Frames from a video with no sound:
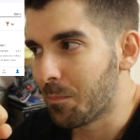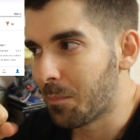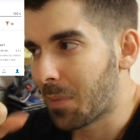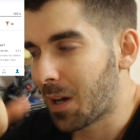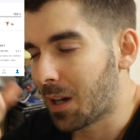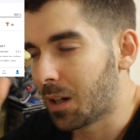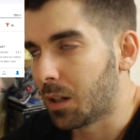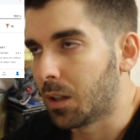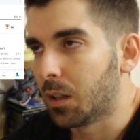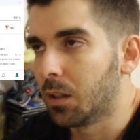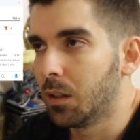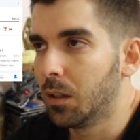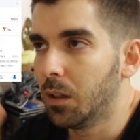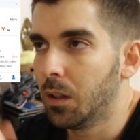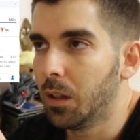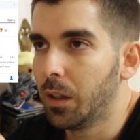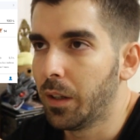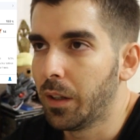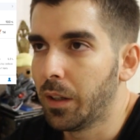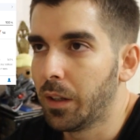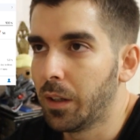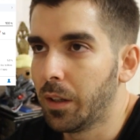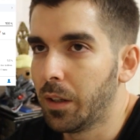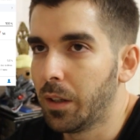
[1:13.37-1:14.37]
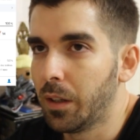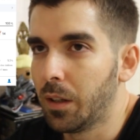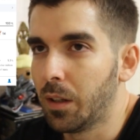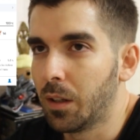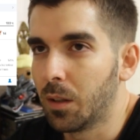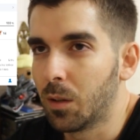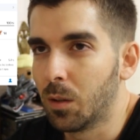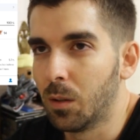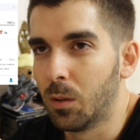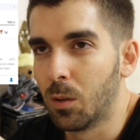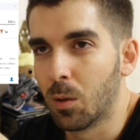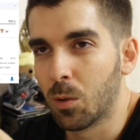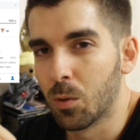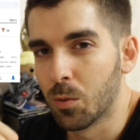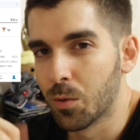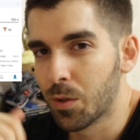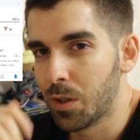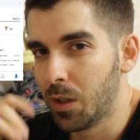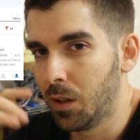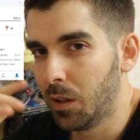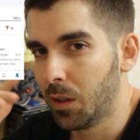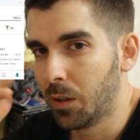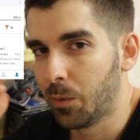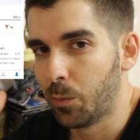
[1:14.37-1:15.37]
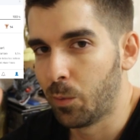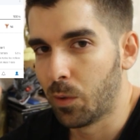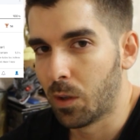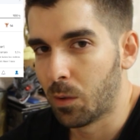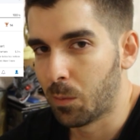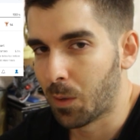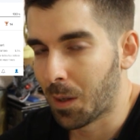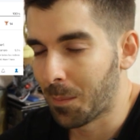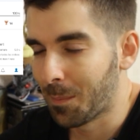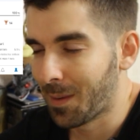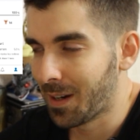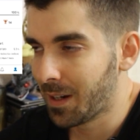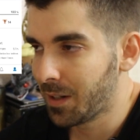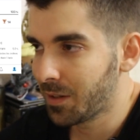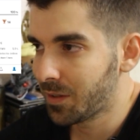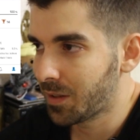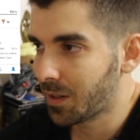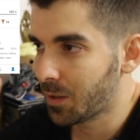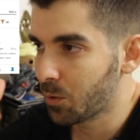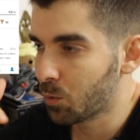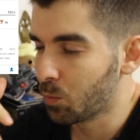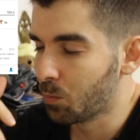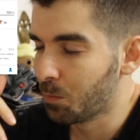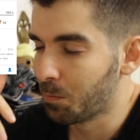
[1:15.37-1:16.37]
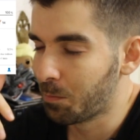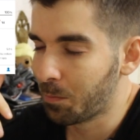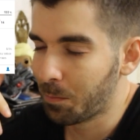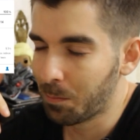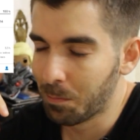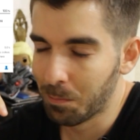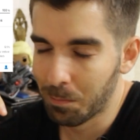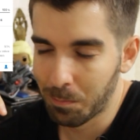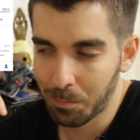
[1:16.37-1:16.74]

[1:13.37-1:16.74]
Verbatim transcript: vale, eh, lo considero una obra maestra, es un